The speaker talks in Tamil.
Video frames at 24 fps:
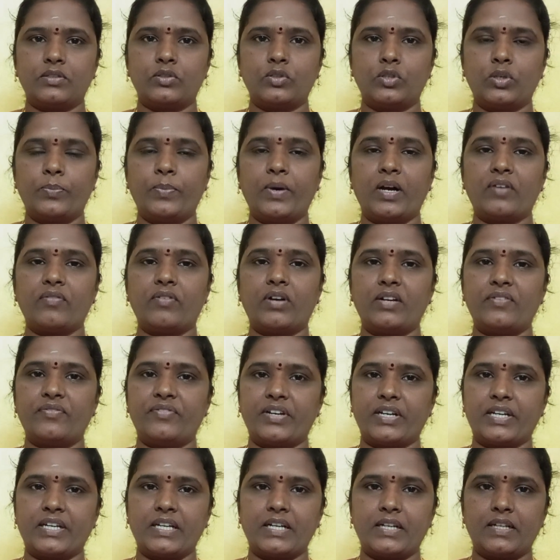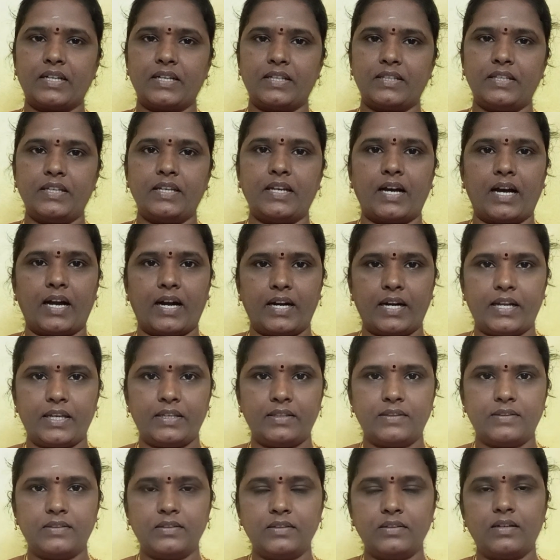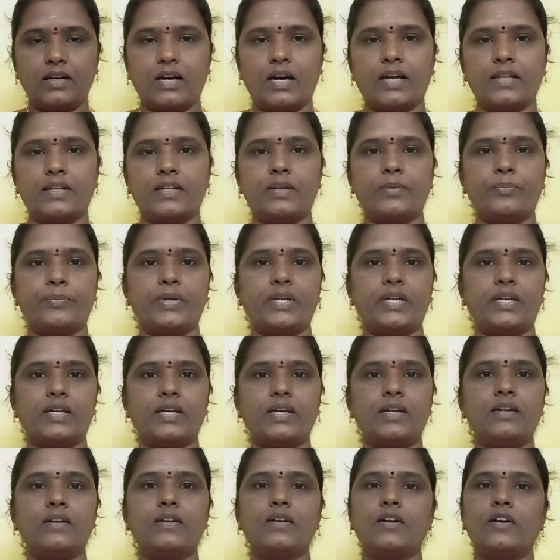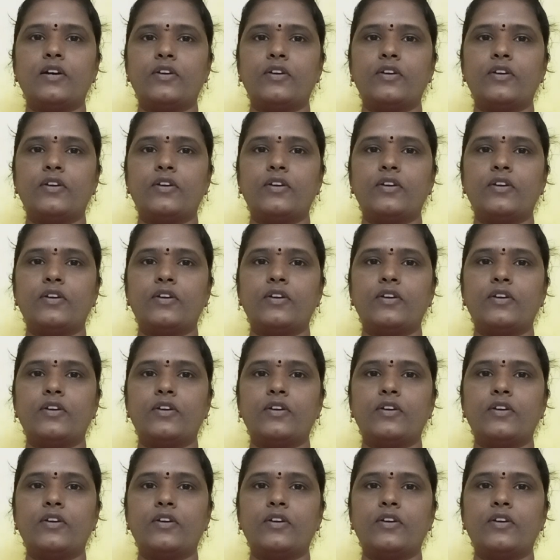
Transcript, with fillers: குரு பகவான் வக்ரகதி அடைந்து அதன் பின்னர்